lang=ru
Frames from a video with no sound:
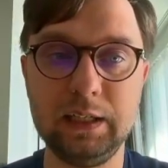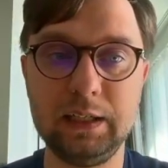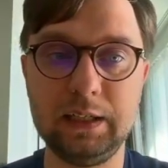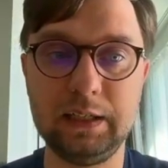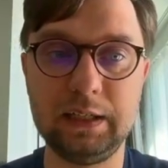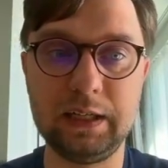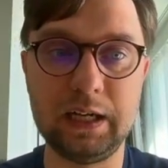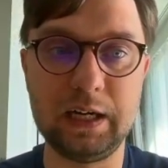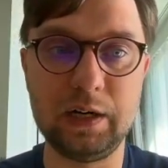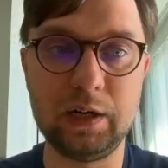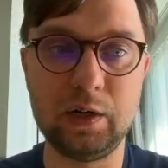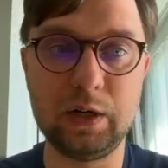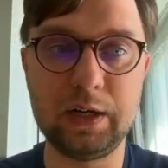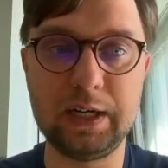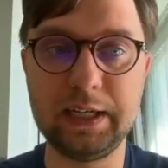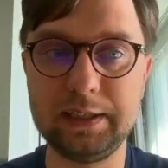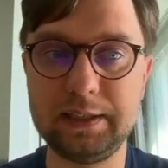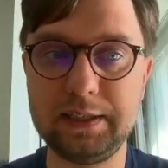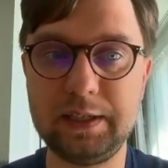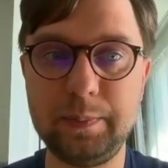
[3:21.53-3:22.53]
Э,
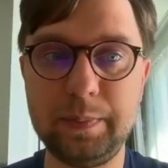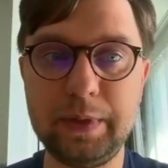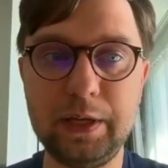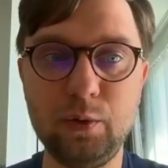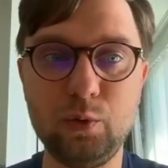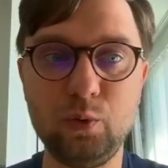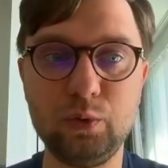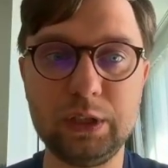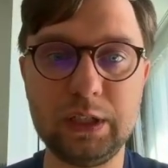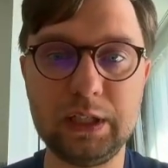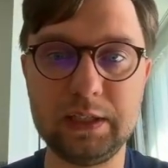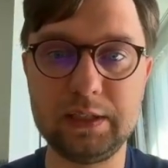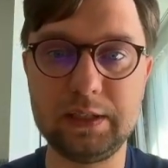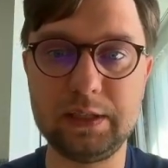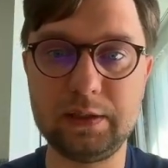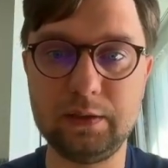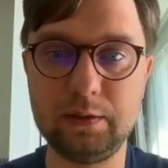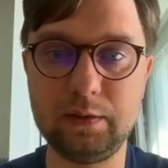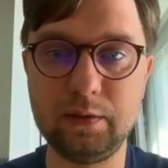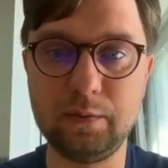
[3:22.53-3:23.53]
head теперь у
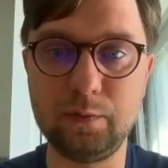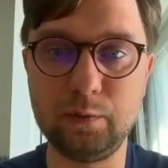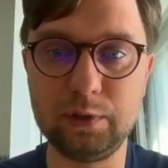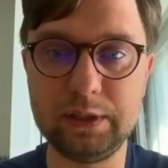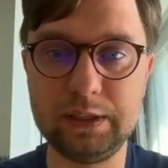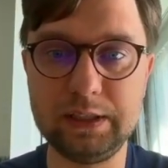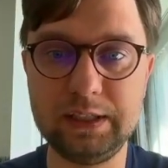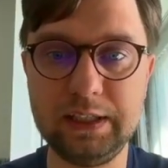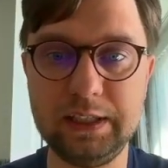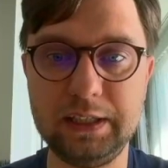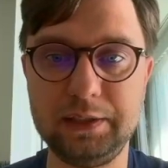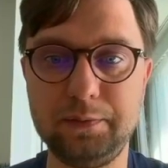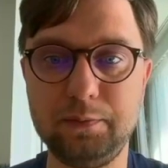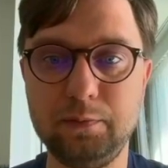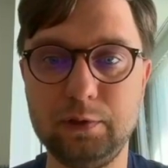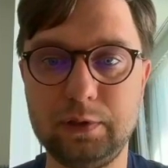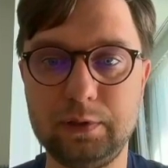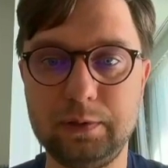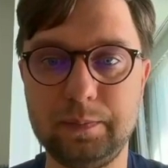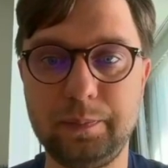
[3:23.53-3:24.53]
нас вот здесь
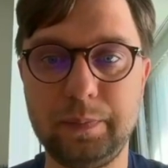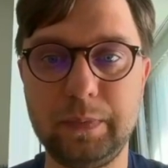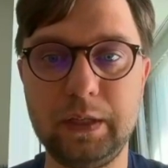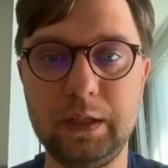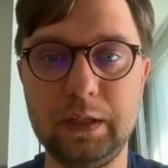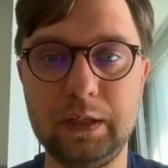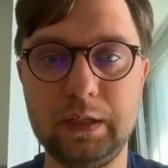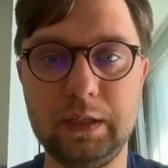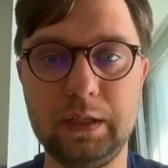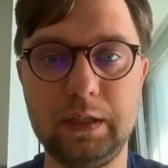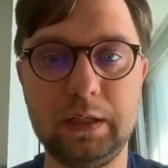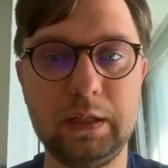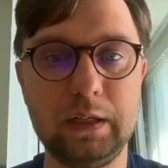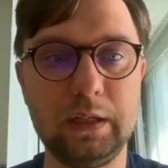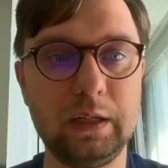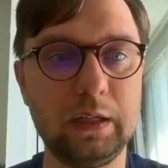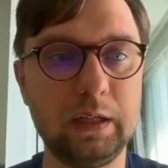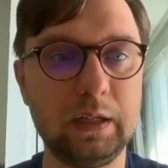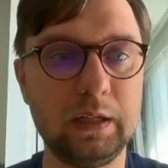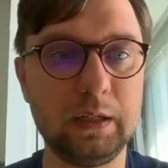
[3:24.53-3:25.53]
вот.
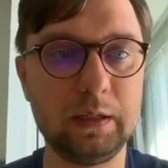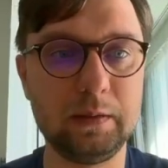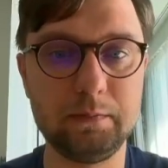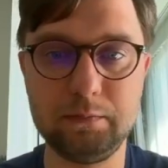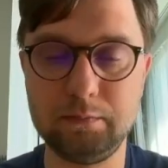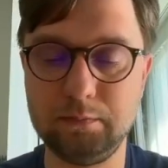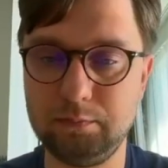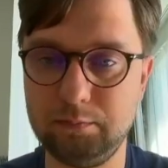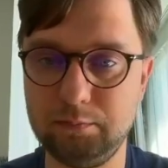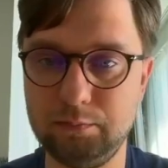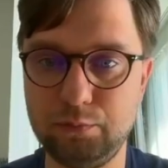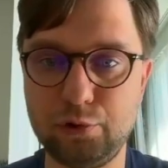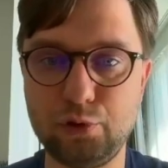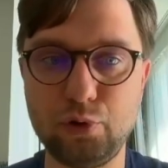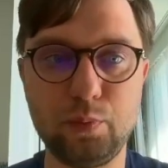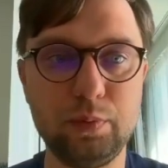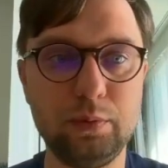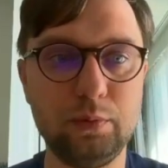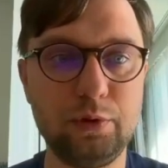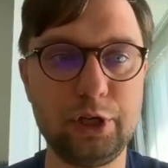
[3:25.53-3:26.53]
Э, ну,
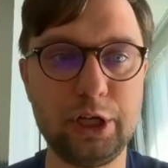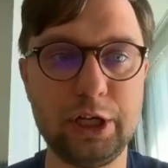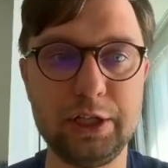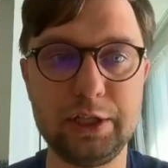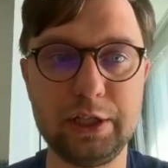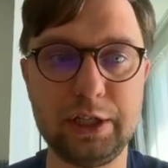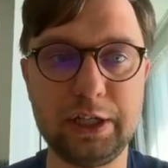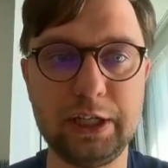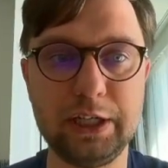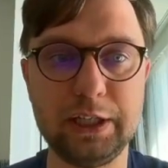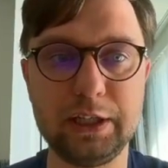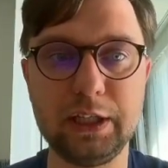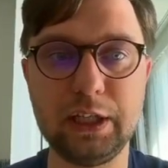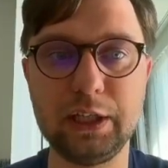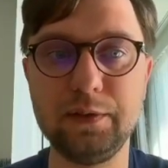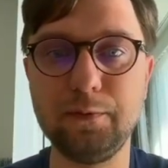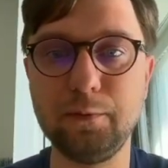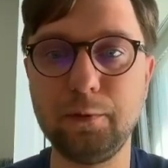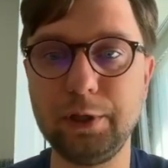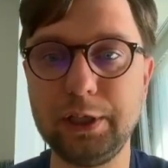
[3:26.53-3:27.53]
что получается хед на
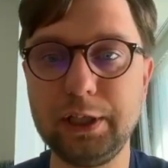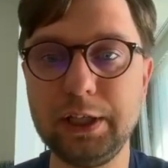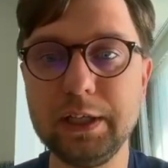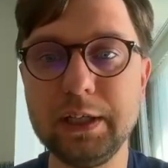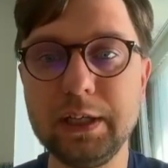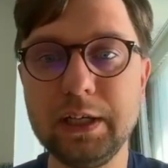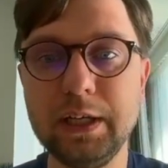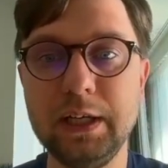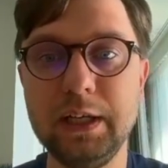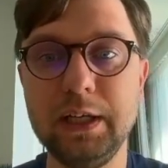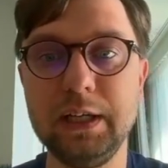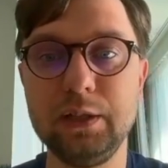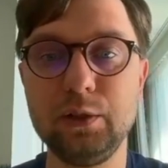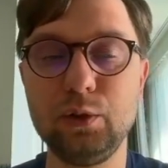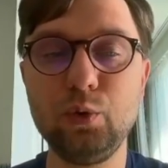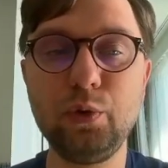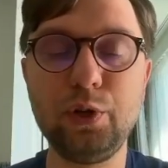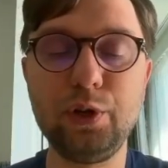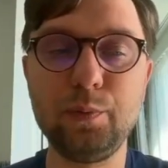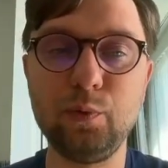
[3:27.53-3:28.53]
двойке,
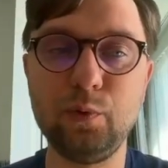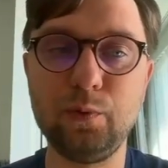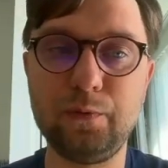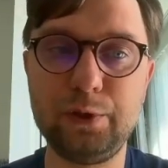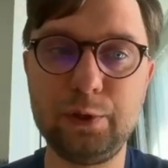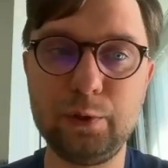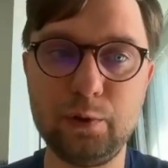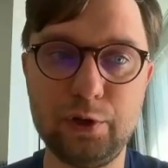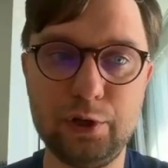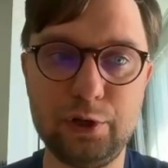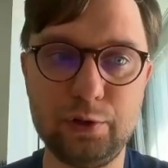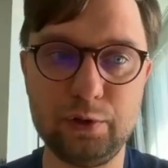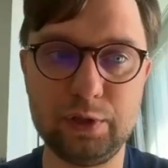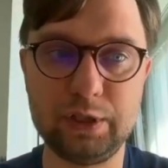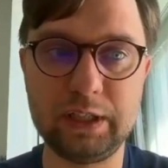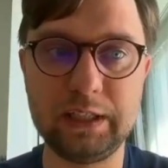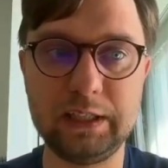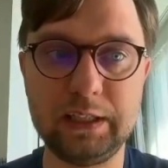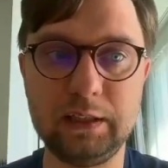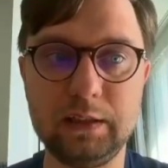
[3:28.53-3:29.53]
туриму все еще
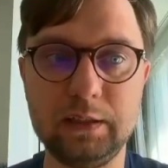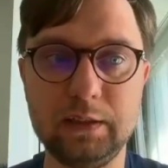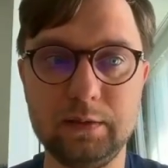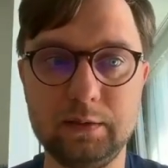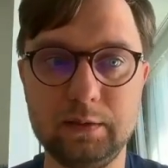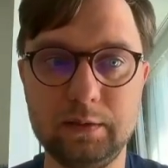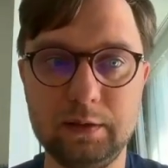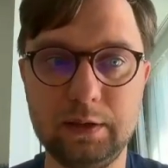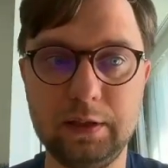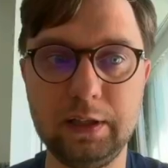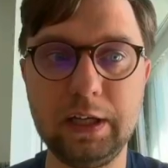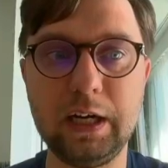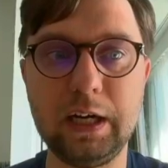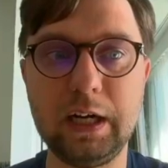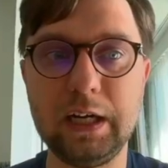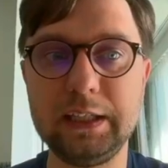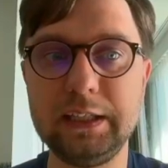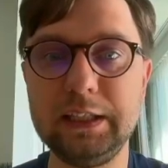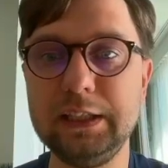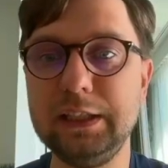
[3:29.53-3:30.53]
стоит
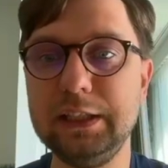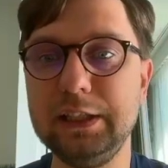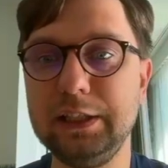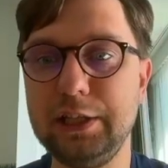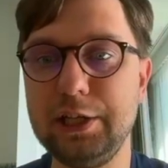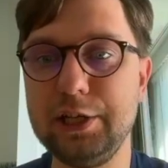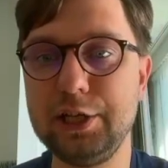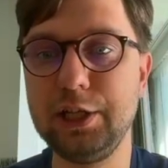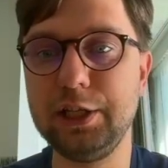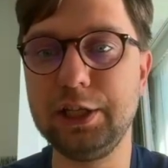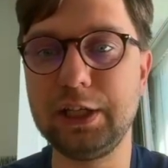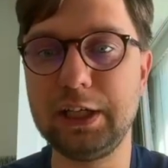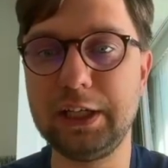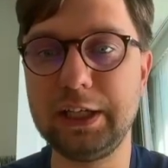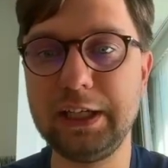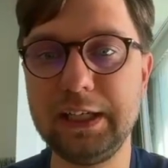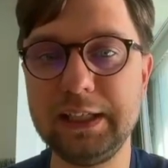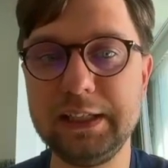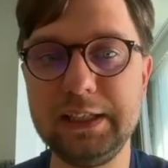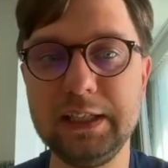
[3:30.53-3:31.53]
на единичке на
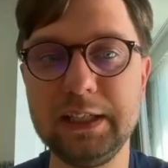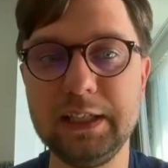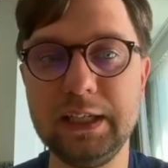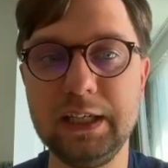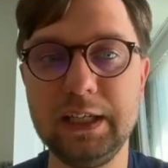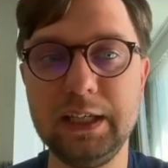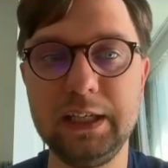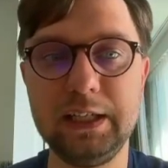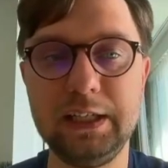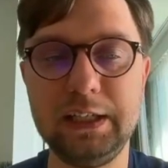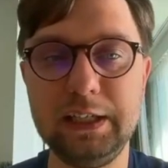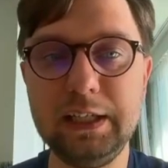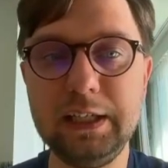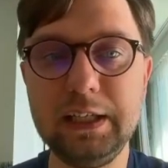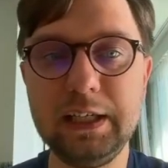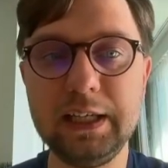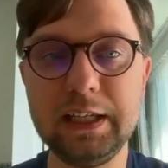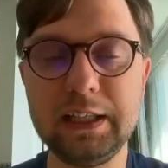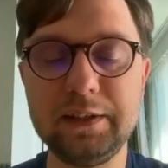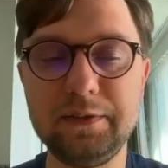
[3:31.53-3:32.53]
хеде.
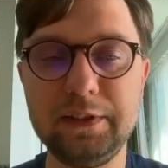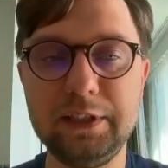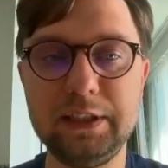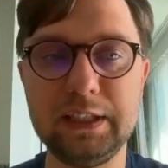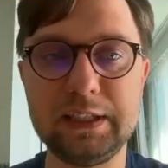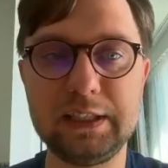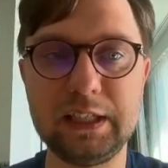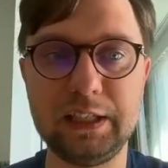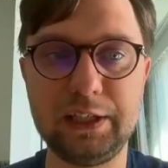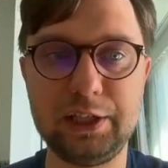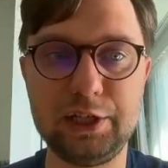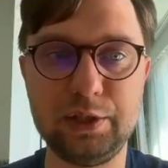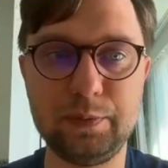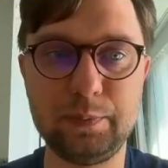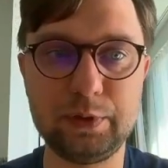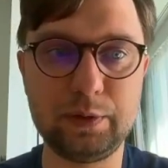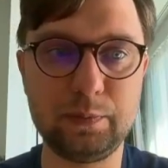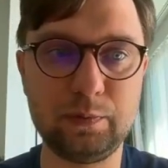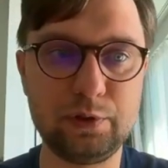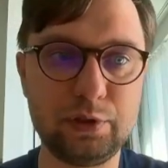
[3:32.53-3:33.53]
И этого недостаточно,
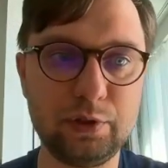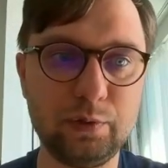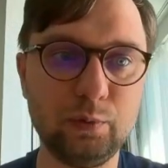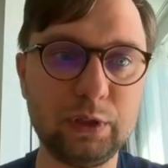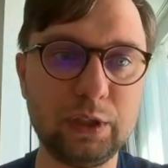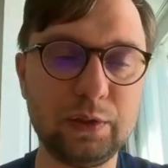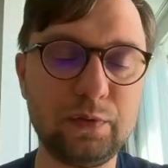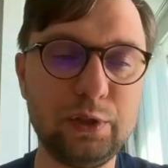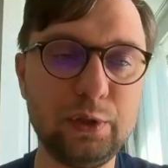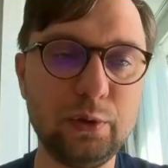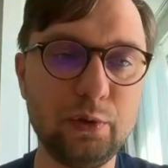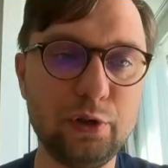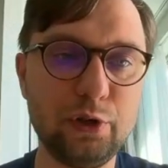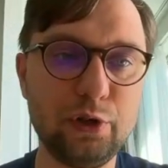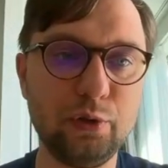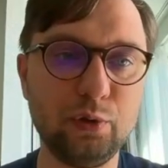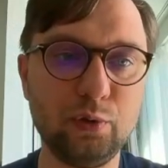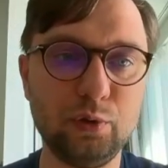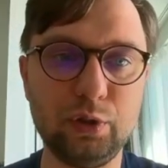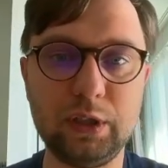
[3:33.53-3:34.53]
потому что у нас все
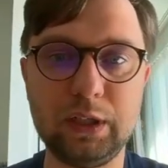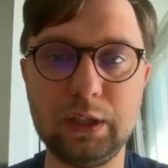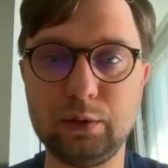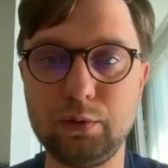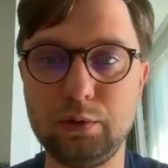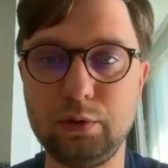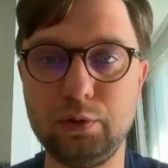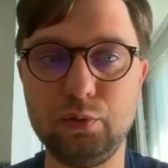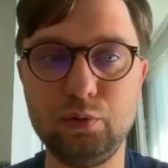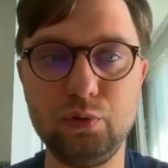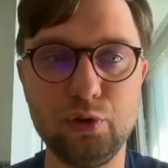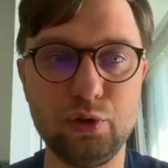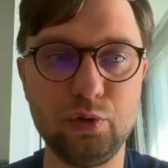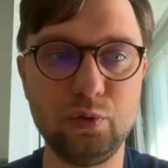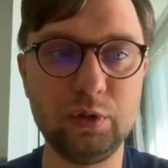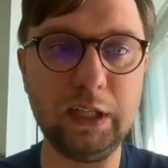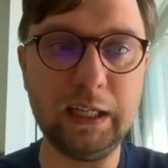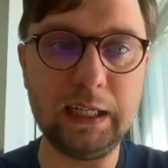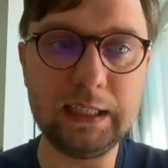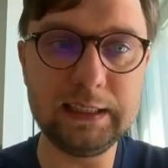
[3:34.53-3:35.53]
еще нода, которую нужно
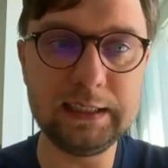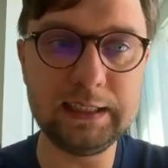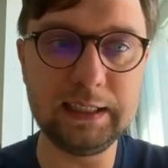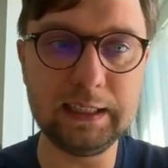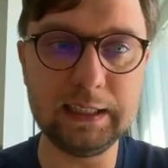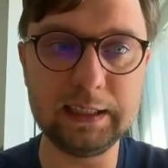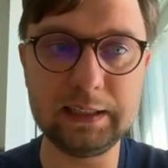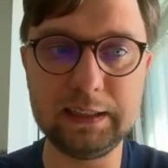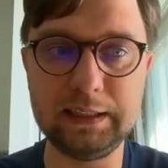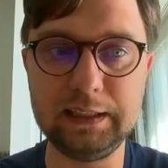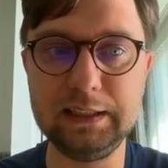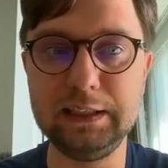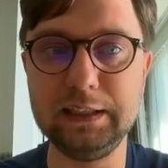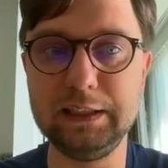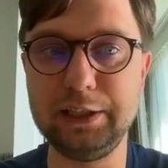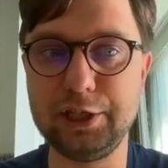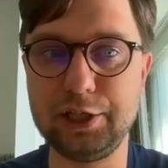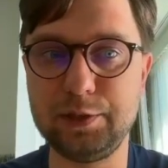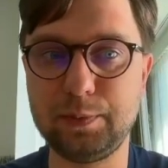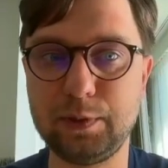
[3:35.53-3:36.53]
удалить, это
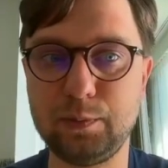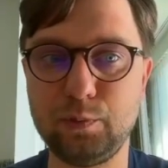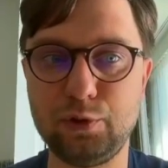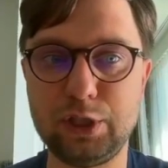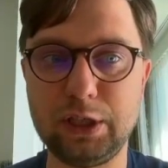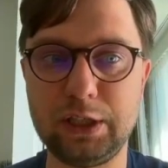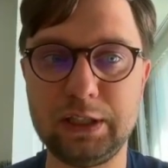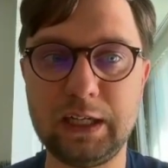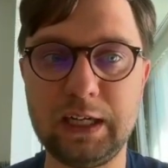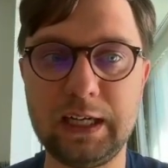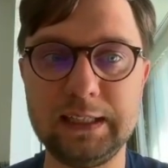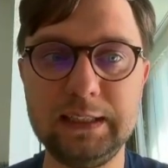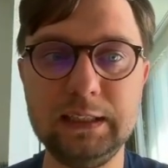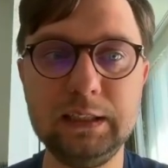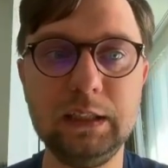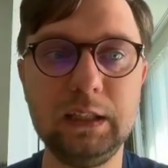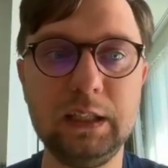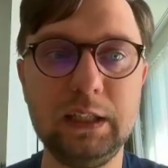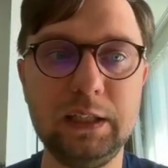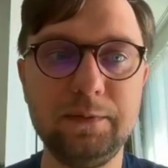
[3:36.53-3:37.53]
единичка, потому что она
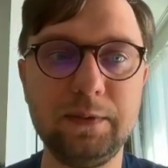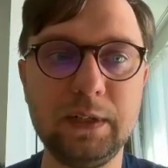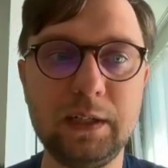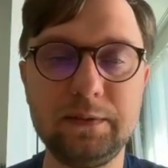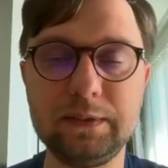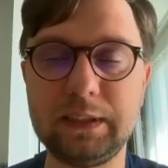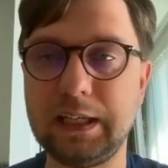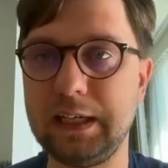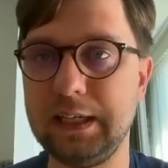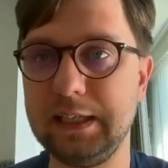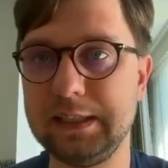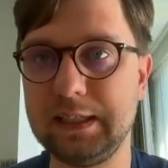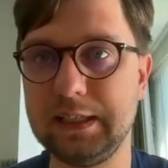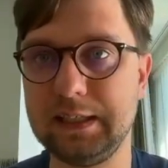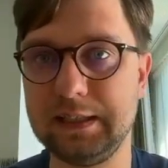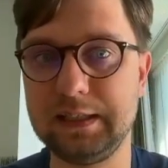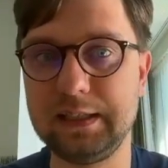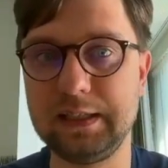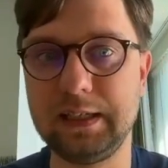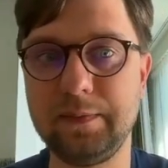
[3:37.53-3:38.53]
1, 2, 2 из
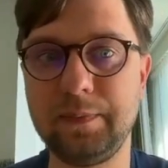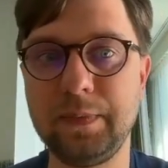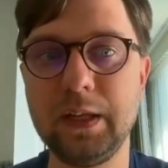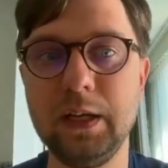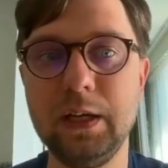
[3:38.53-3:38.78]
конца.